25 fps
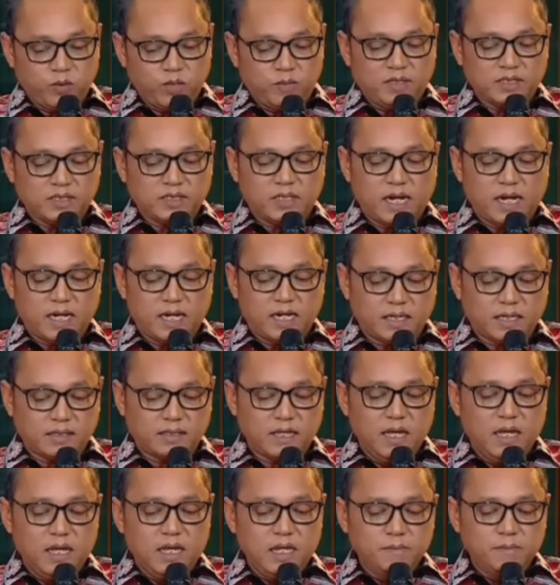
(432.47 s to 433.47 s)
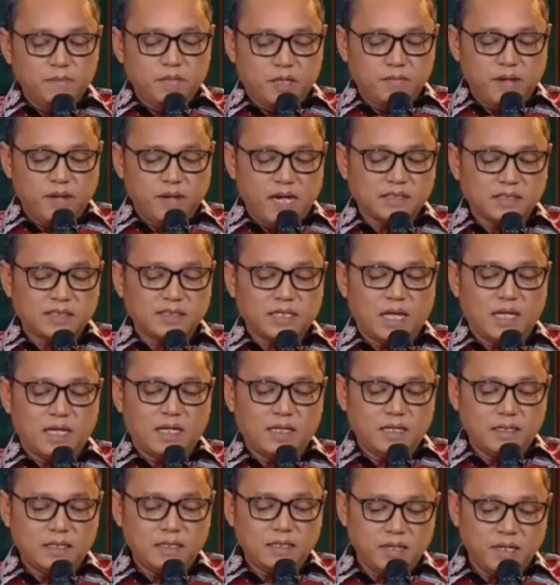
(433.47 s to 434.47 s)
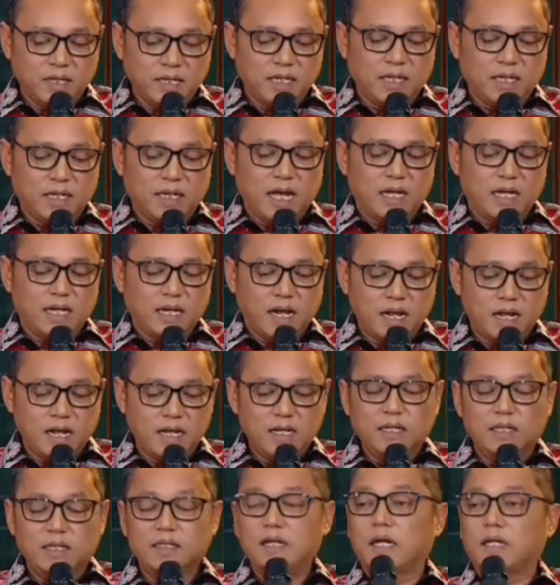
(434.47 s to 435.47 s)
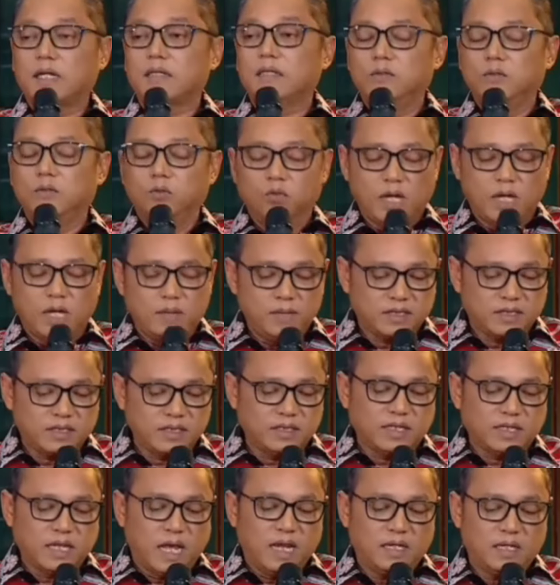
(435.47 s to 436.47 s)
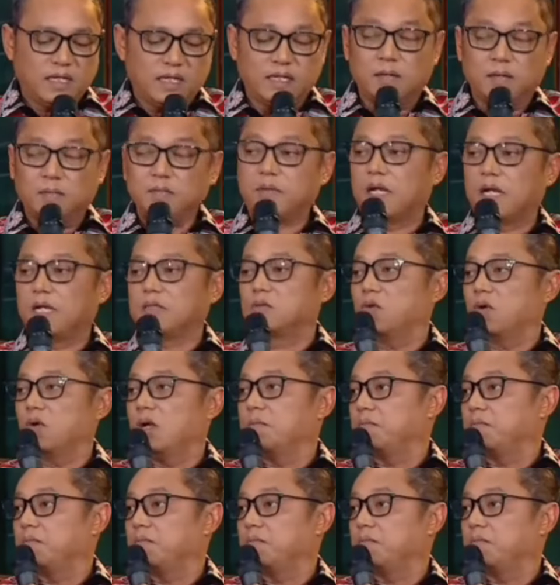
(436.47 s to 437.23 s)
masyarakat, berbangsa, bernegara yang diduga bertentangan dengan peraturan